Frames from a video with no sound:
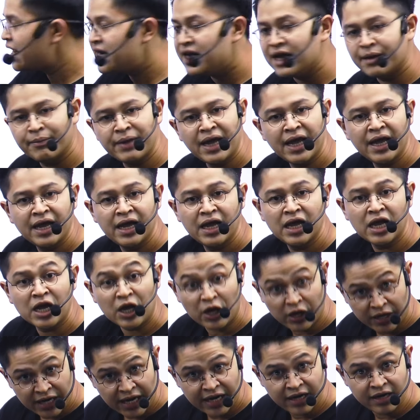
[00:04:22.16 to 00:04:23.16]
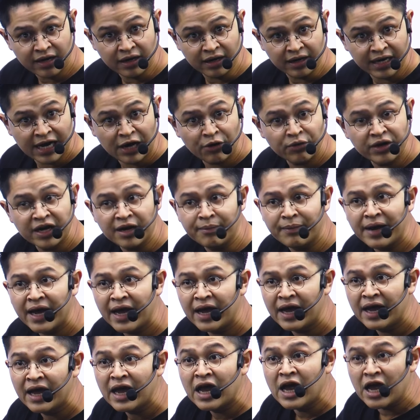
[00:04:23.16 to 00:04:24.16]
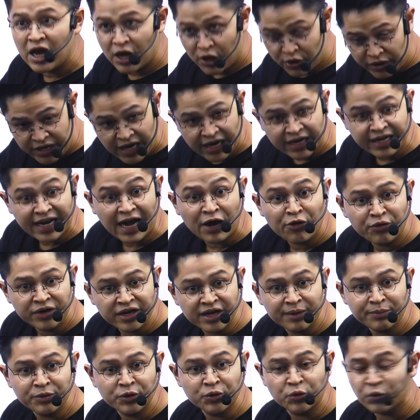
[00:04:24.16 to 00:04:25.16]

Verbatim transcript: หนึ่งไหมก็ได้หนึ่งเท่าเดิมไหมก็ยังเท่าเดิมอยู่